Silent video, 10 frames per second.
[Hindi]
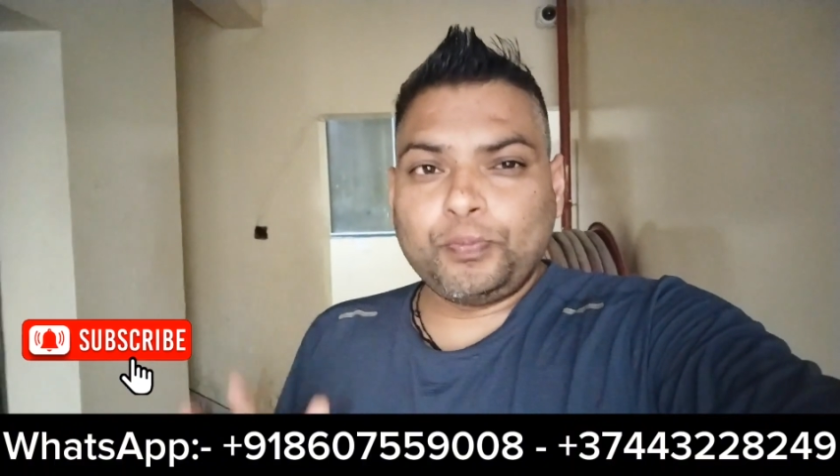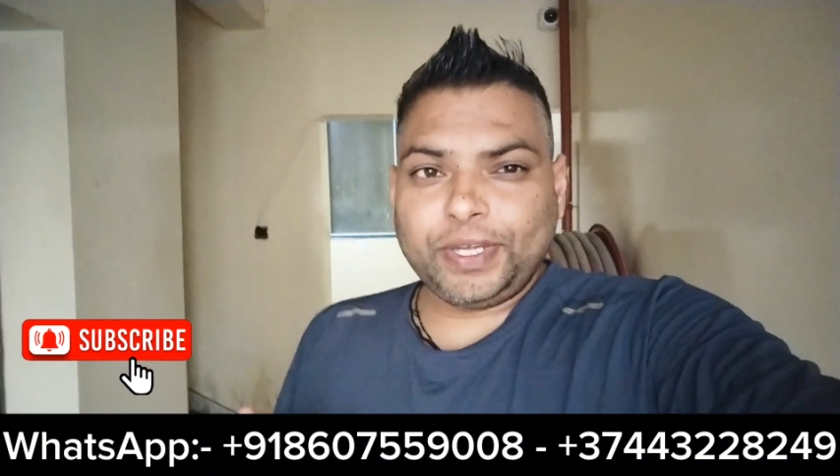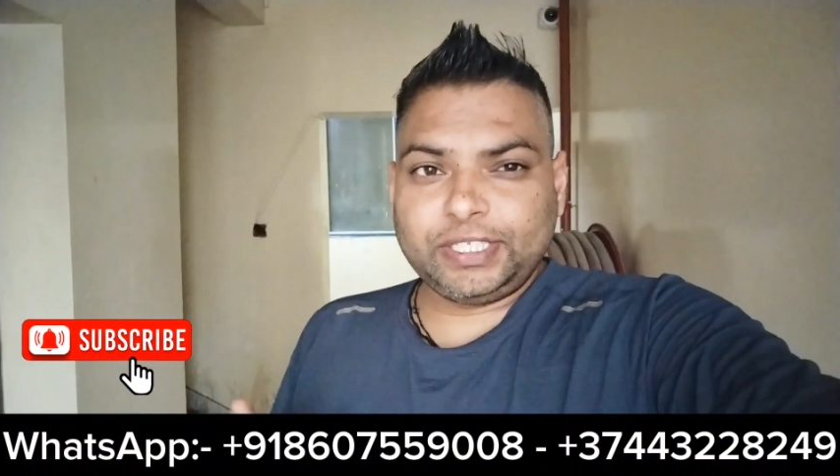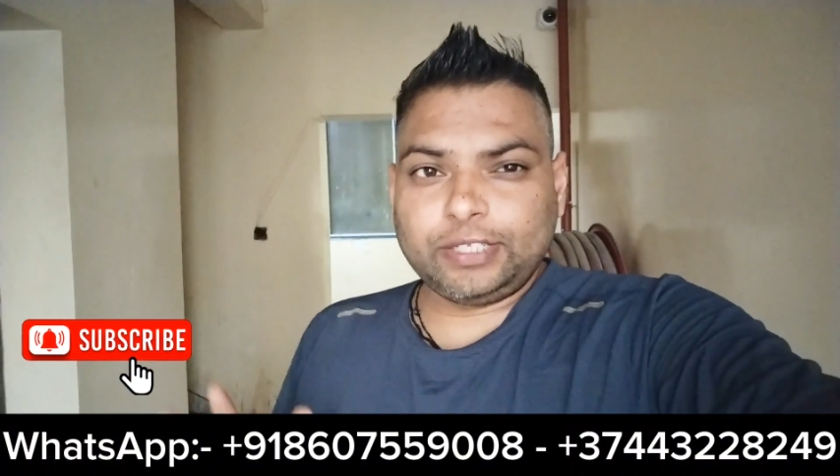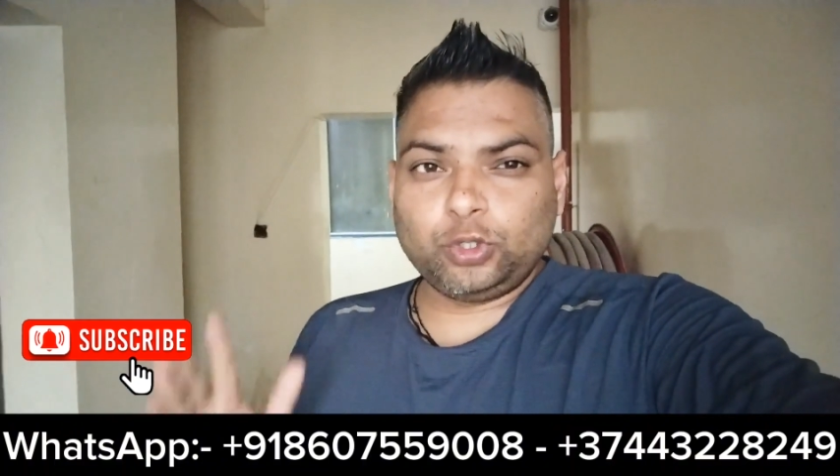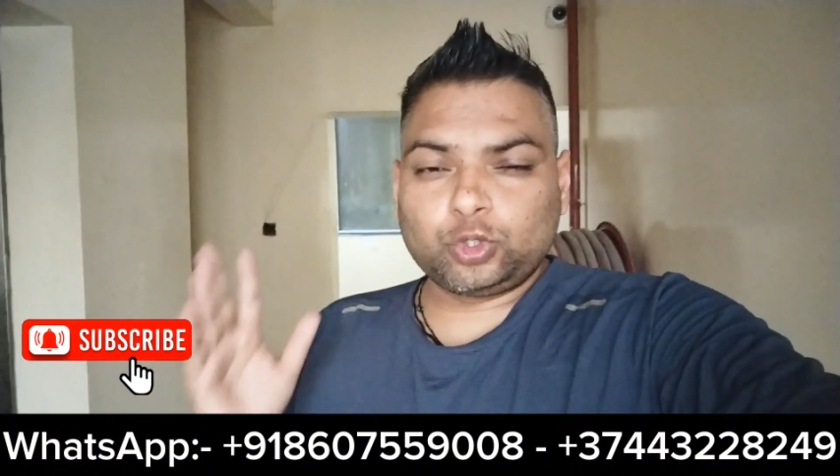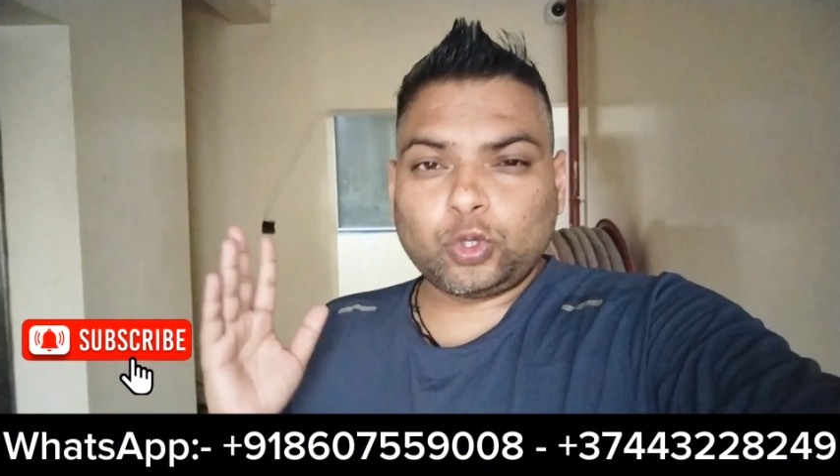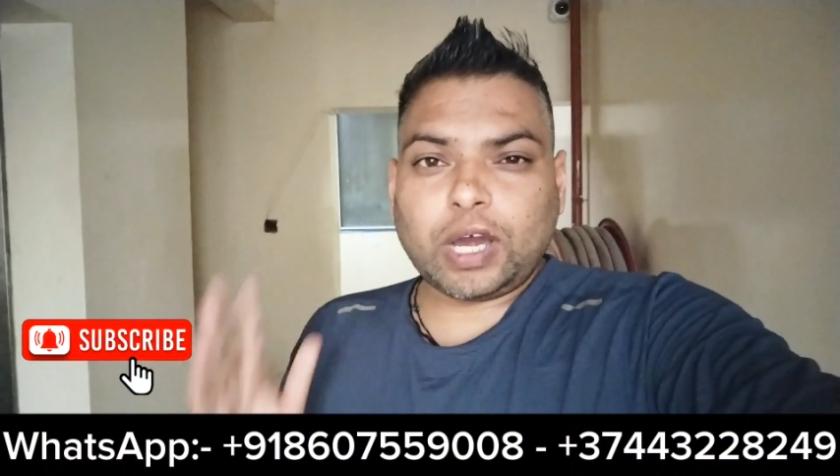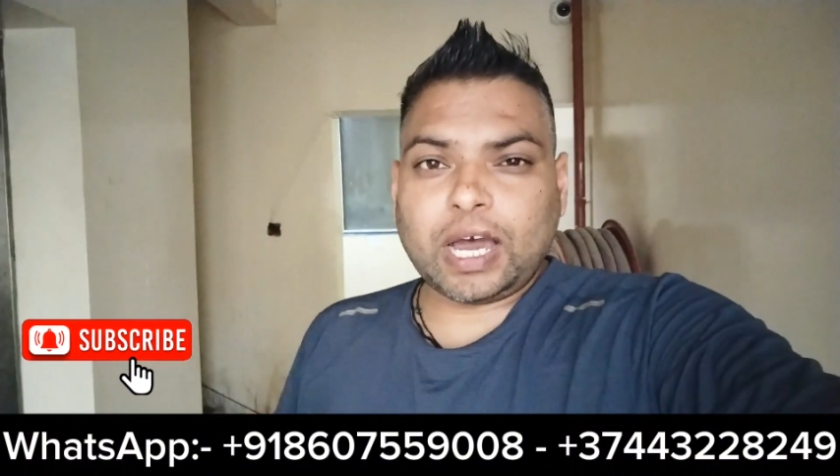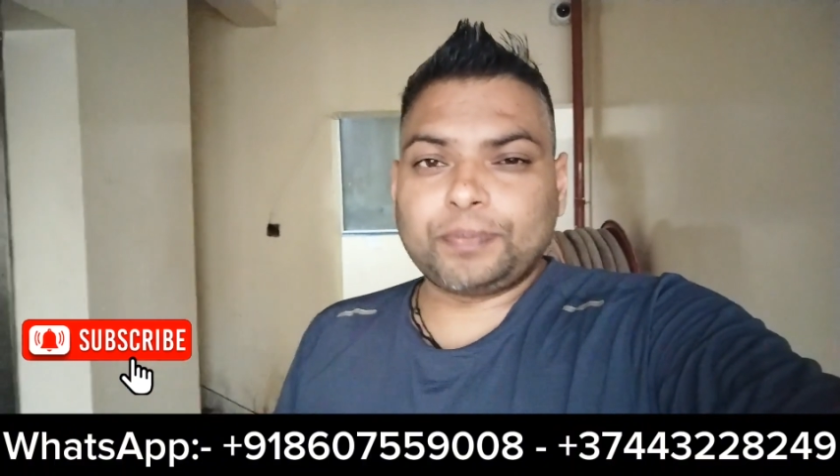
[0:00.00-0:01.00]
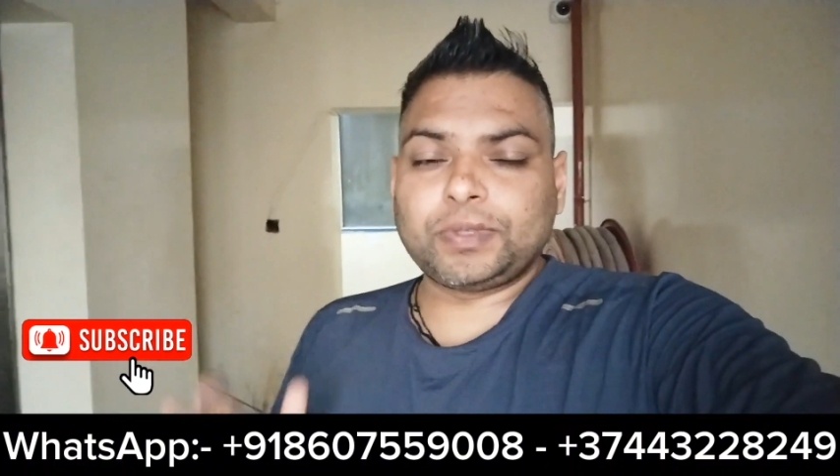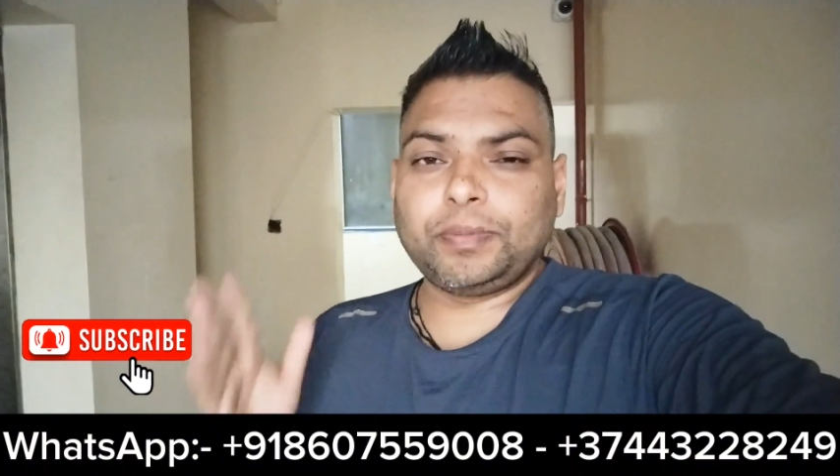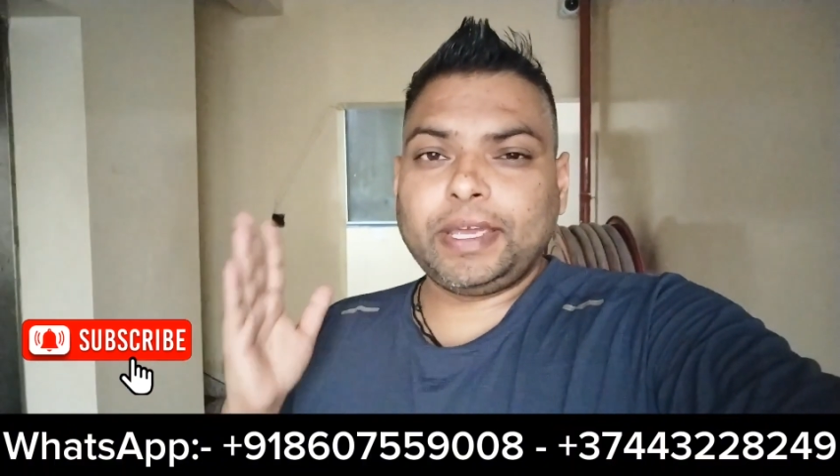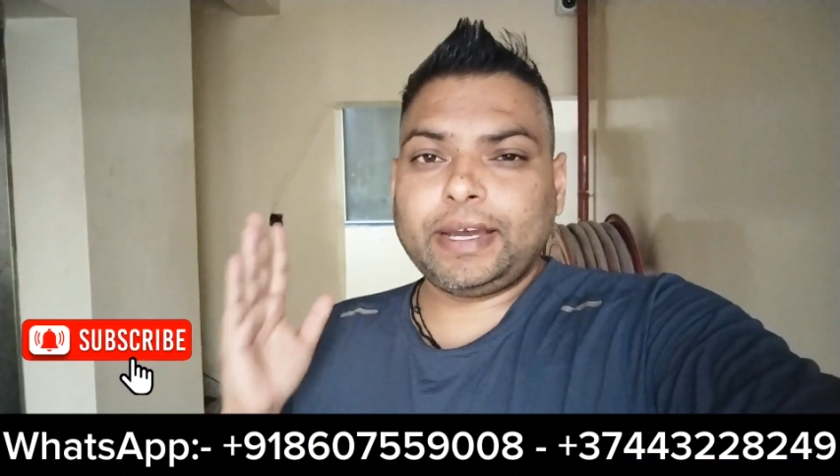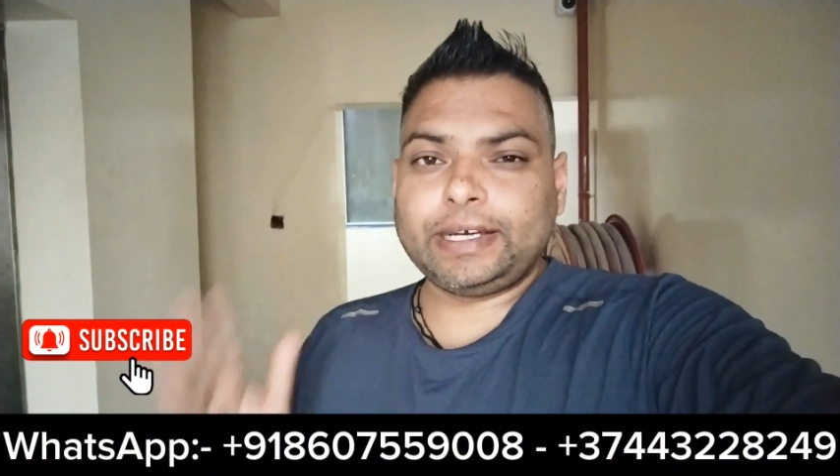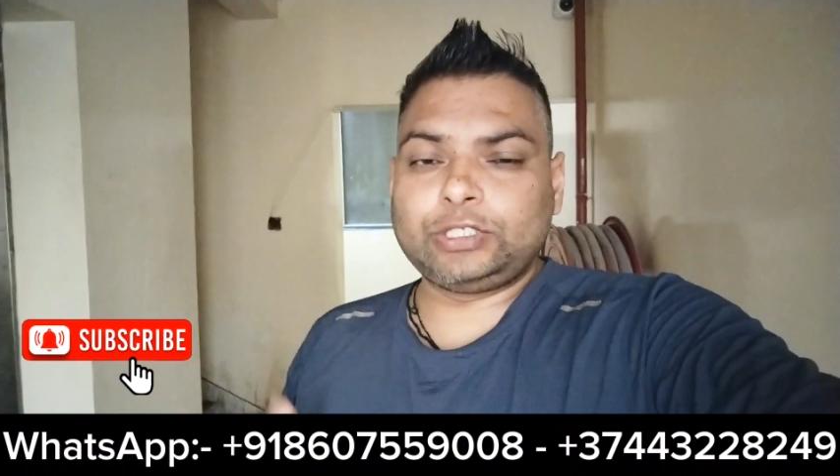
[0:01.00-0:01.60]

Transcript: उम्मीद है दोस्तों आप सभी